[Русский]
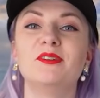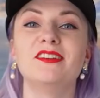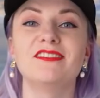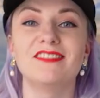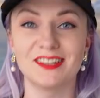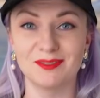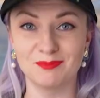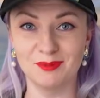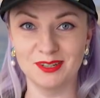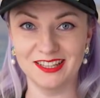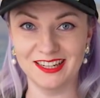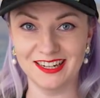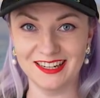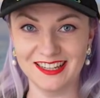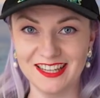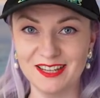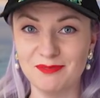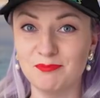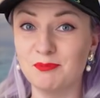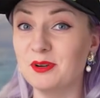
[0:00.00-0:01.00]
Привет, мои
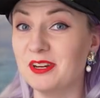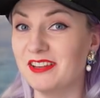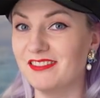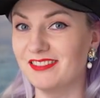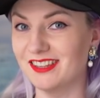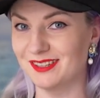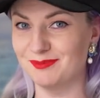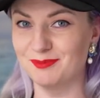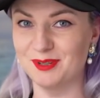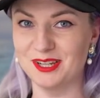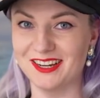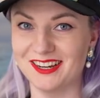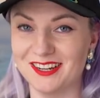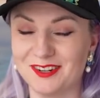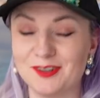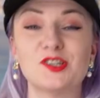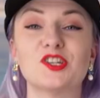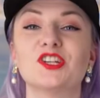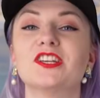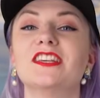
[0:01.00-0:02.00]
дорогие, привет, мои
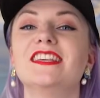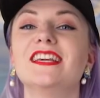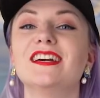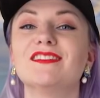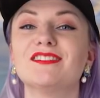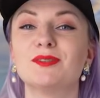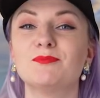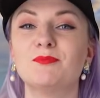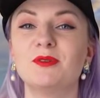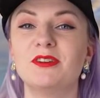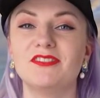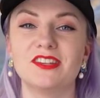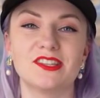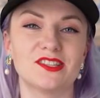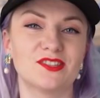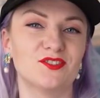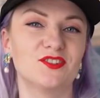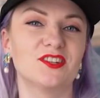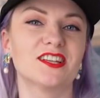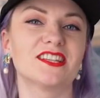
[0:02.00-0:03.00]
хорошие. Я вас
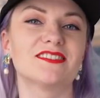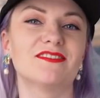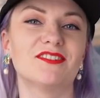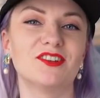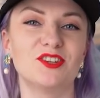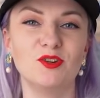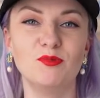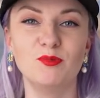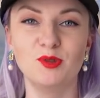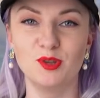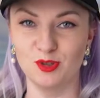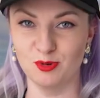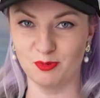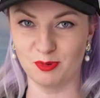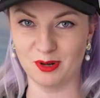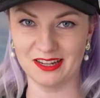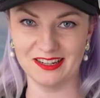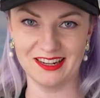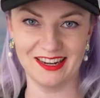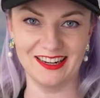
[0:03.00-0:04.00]
приветствую на своем
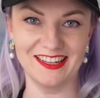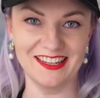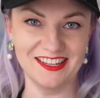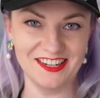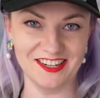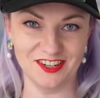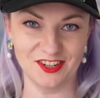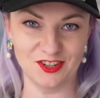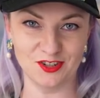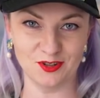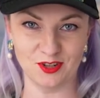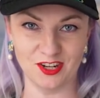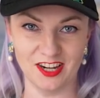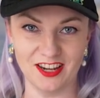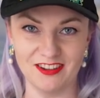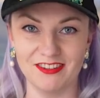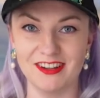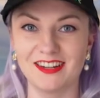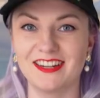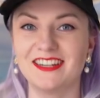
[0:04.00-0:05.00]
YouTube-канале Ирина
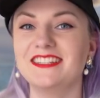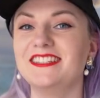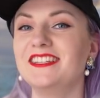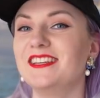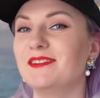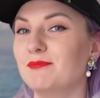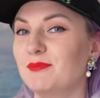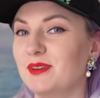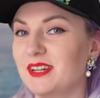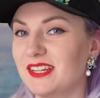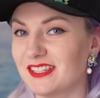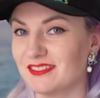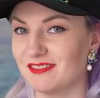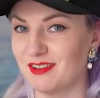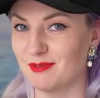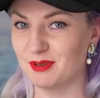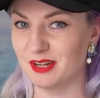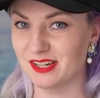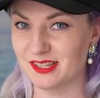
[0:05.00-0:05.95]
Чукреева, где мы с вами